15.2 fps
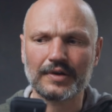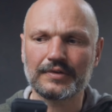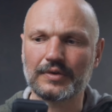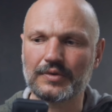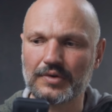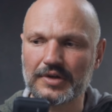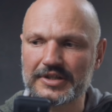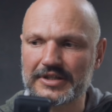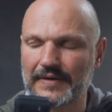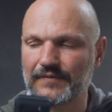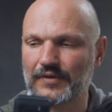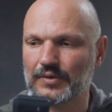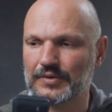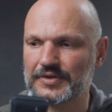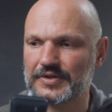Natürlich haben
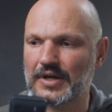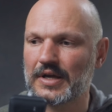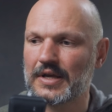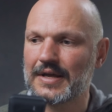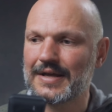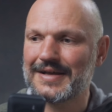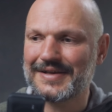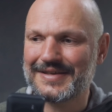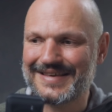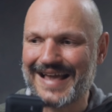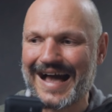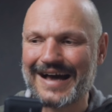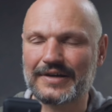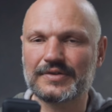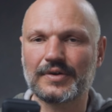wir unser
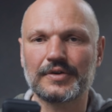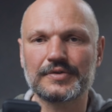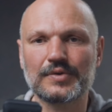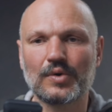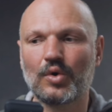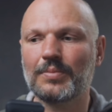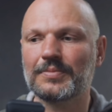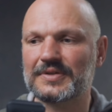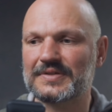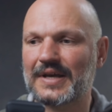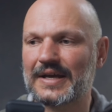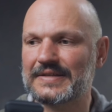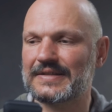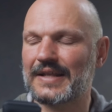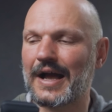Jahreshoroskop, das
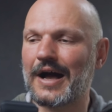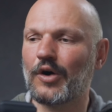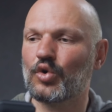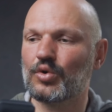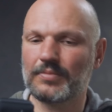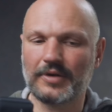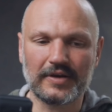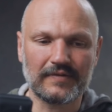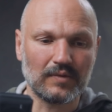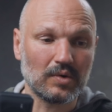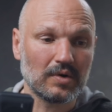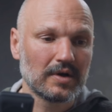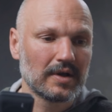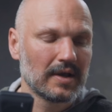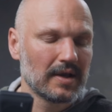heißt der Augenblick,
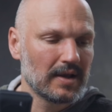wo